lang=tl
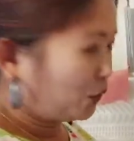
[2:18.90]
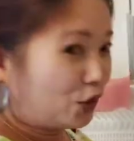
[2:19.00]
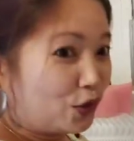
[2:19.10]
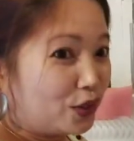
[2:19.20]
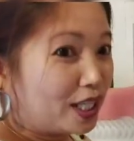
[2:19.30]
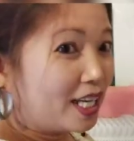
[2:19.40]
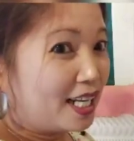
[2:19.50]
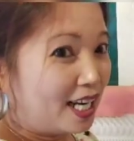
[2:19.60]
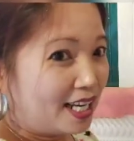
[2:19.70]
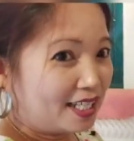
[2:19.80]
po yung
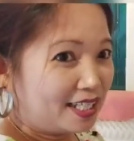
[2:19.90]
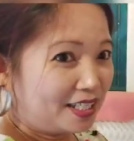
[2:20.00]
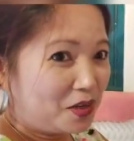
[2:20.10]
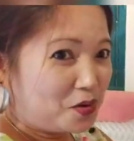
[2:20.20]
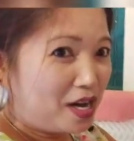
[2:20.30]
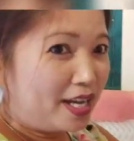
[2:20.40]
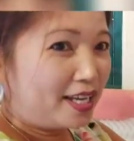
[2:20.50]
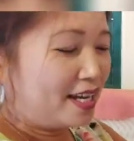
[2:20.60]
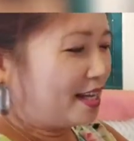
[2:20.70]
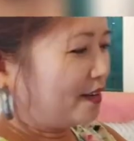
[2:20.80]
kanilang gawa.
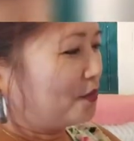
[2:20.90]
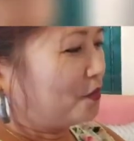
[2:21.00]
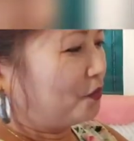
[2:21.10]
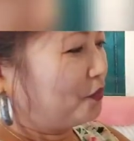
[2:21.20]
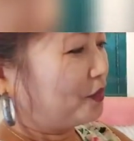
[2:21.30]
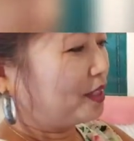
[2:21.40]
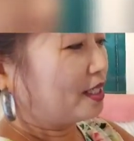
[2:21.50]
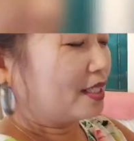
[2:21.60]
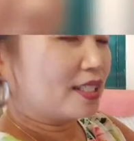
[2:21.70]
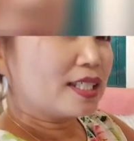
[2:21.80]
Yan.
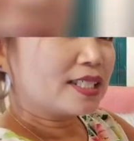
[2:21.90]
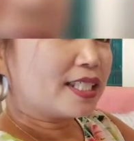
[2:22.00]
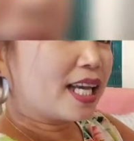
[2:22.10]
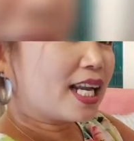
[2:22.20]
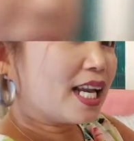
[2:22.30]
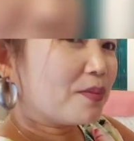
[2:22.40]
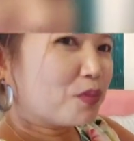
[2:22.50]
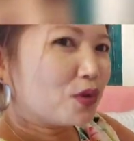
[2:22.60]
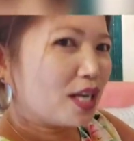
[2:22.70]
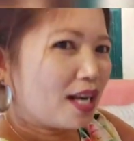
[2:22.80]
Sarili
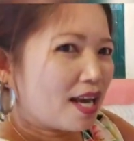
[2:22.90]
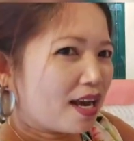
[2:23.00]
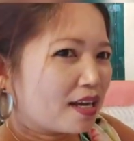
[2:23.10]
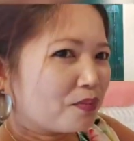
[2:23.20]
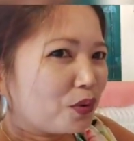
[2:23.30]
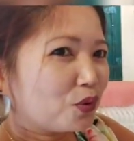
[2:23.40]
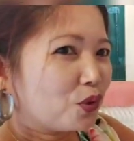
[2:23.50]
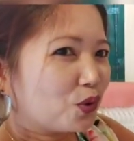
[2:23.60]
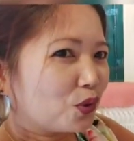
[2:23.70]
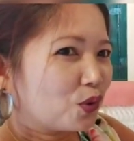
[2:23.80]
po nilang
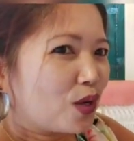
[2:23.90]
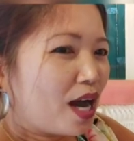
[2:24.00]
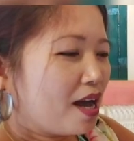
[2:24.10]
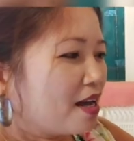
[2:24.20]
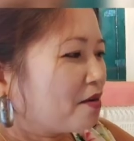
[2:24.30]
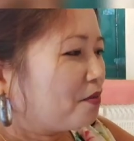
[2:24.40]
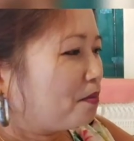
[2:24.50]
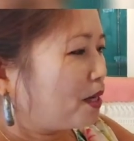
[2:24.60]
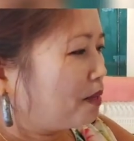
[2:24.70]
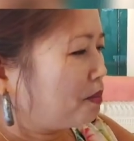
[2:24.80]
produkto ang
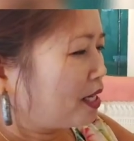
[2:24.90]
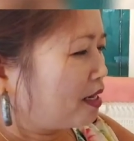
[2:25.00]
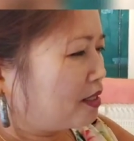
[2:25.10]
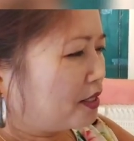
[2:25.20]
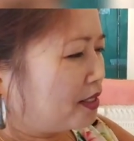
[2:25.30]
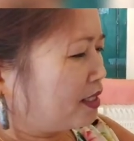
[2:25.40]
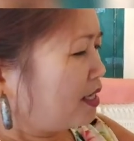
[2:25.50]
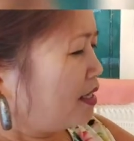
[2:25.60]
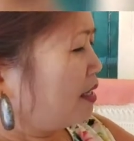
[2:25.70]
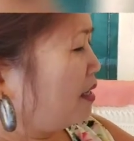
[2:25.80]
Pharmacas